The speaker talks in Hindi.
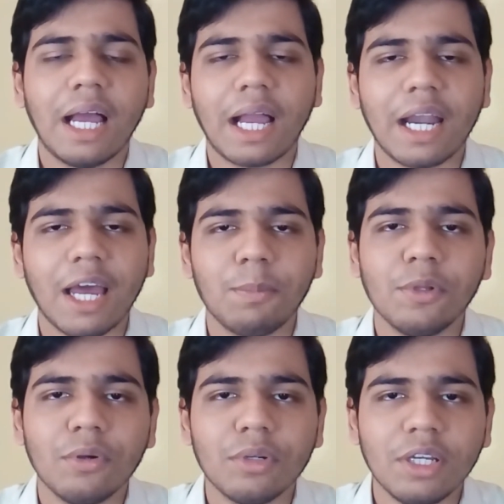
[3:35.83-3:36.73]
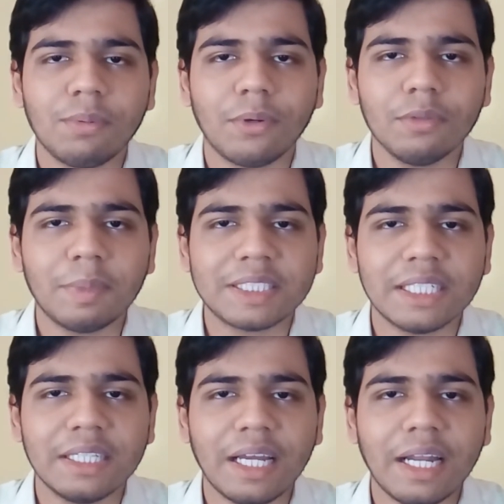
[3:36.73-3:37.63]
अगर आप लोगों को ये फ़ोन
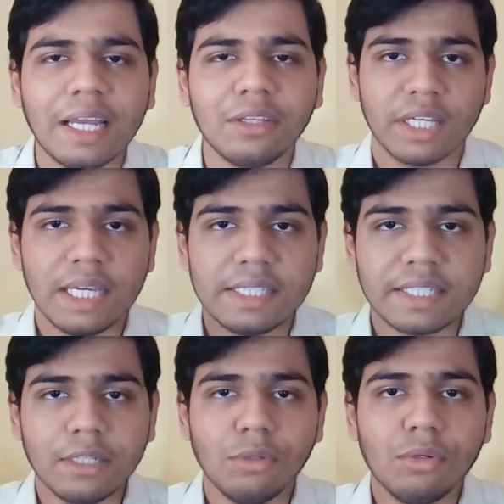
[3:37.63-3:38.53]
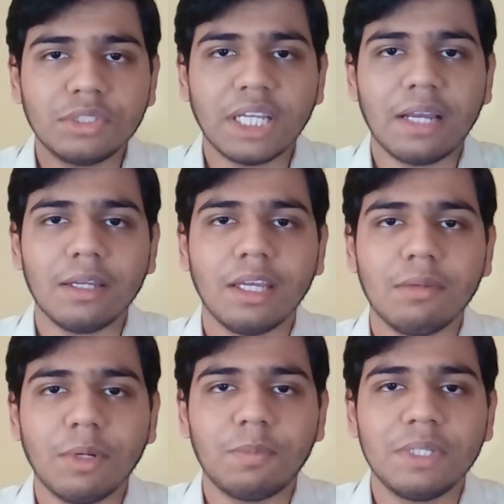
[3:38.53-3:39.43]
पसंद आ रहा है तो इसके लुक्स आप
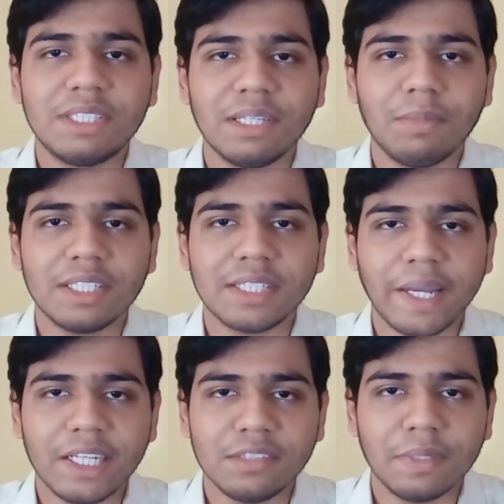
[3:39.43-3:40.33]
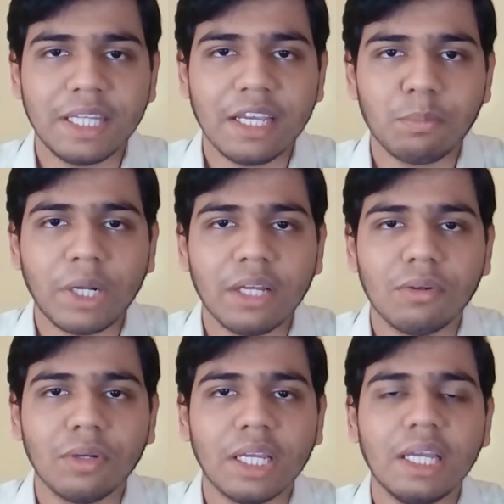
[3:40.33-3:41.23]
एक बार फिर से मेरे साइड्स में देख पा रहे
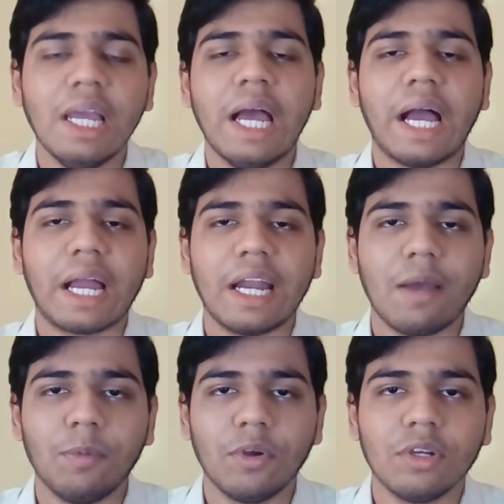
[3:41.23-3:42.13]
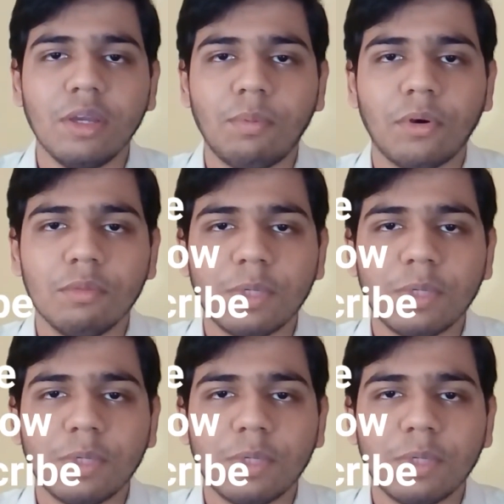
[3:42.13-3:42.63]
होंगे अगर आप लोगों को ये फ़ोन